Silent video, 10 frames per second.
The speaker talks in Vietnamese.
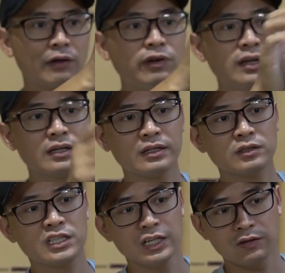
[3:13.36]
cái phần
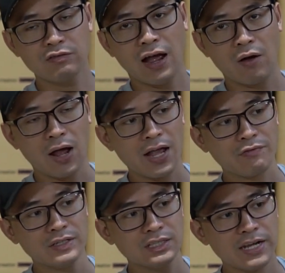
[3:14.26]
chỉ vào hai
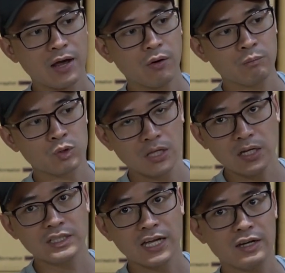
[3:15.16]
phần dây đeo một tí
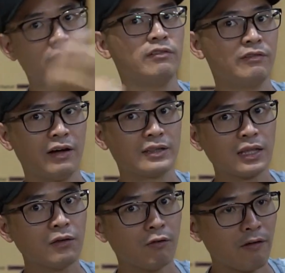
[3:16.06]
ở trên và
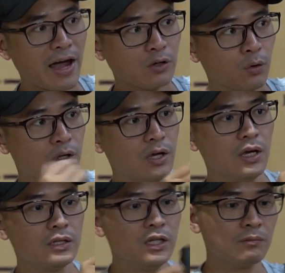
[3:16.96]
tác động vào vai thôi.
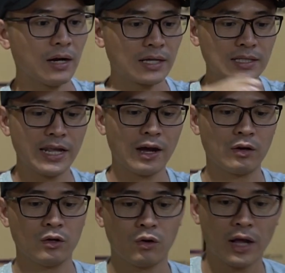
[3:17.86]
Nhưng mà cái dây đeo
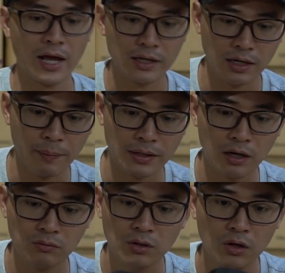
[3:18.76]
này nó đã, các bạn thấy không?